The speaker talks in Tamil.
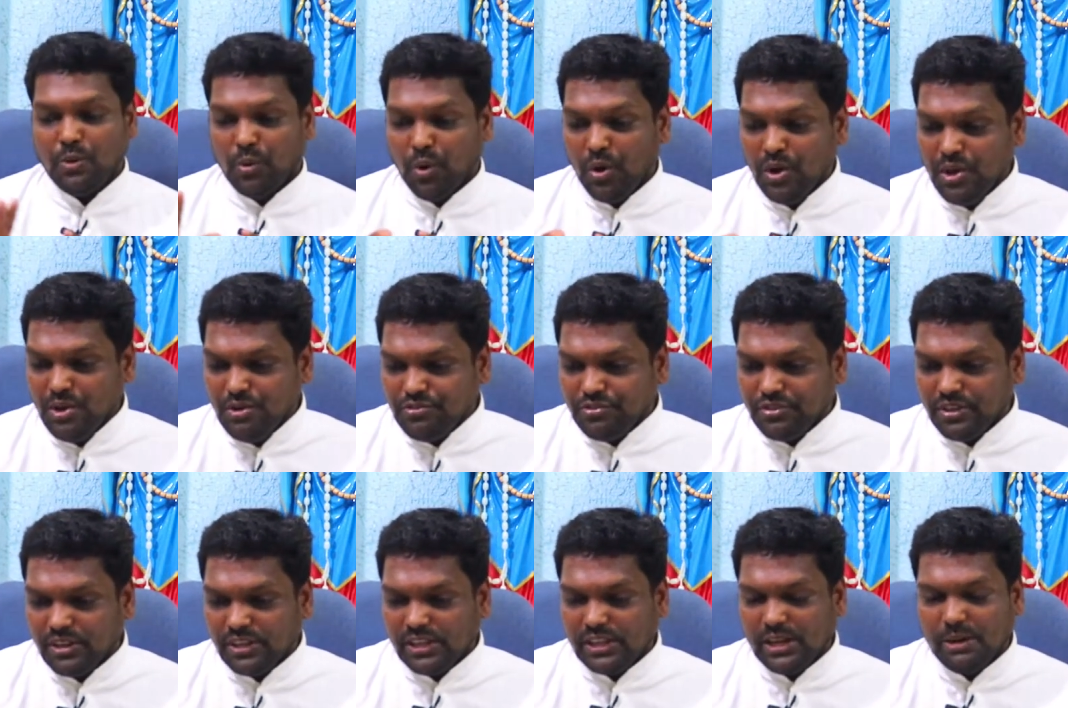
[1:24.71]

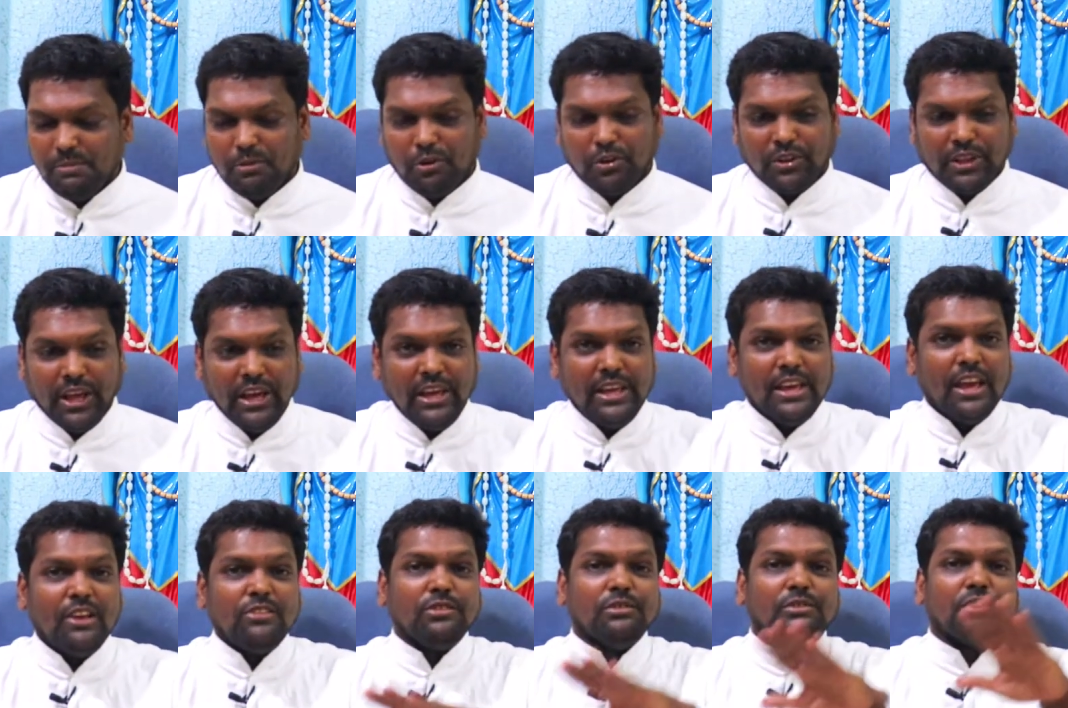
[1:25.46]
நோயுற்று இருக்கிற பொழுதே
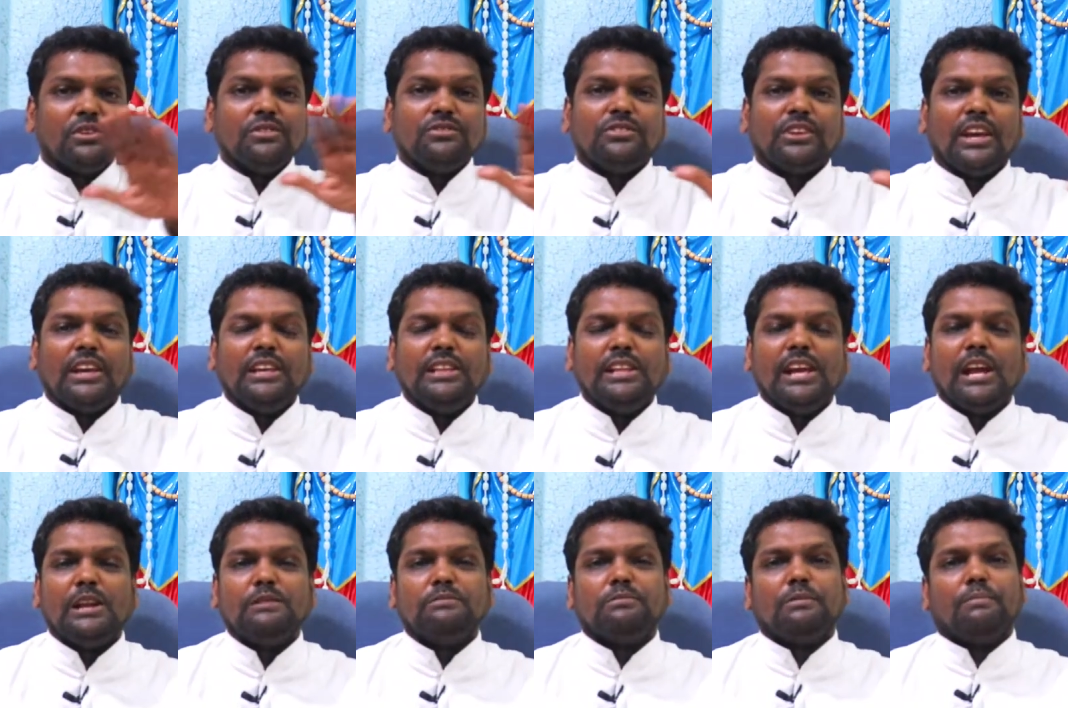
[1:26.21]
இயேசுவிற்கு
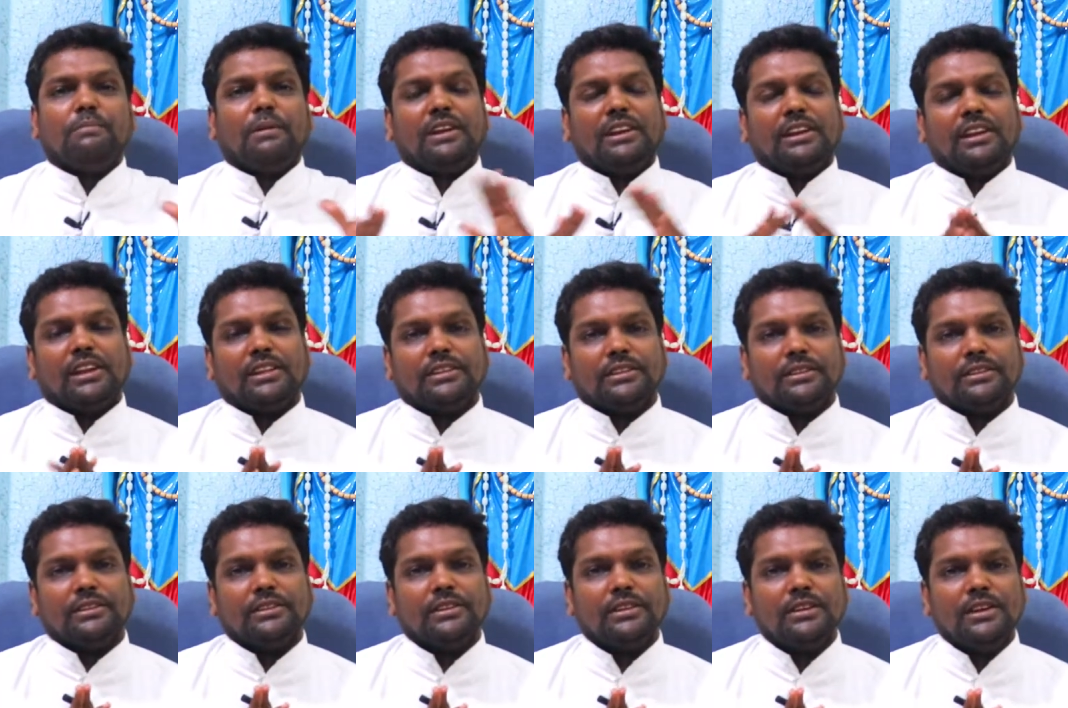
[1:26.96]
செய்தி
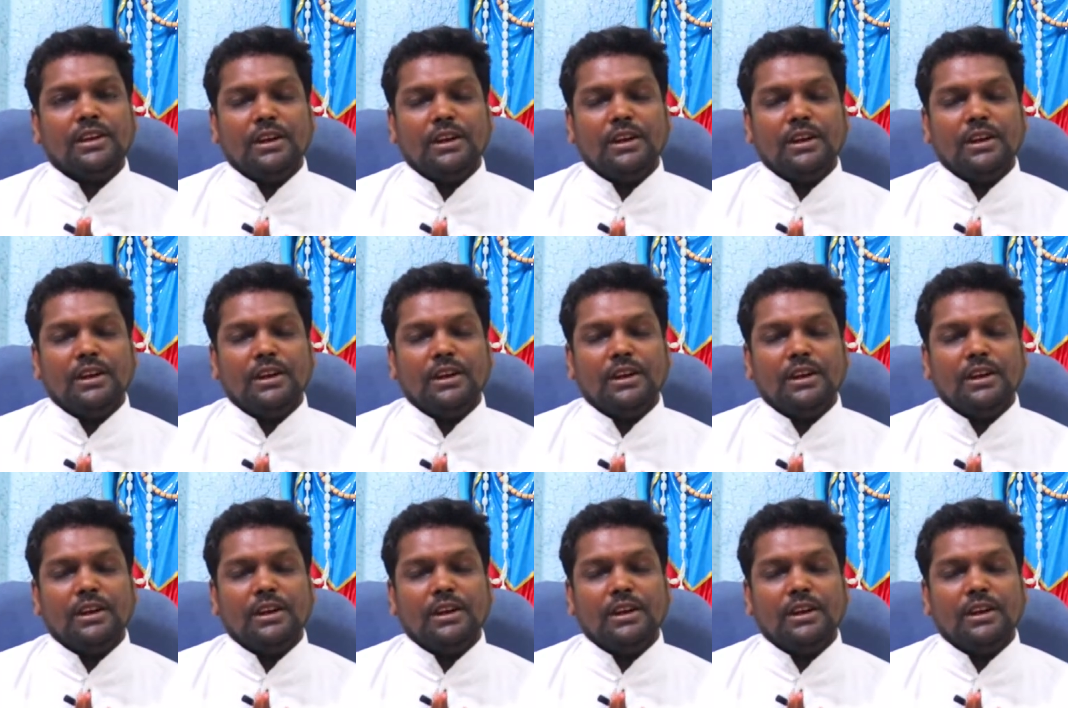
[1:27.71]
அனுப்பப்படுகிறது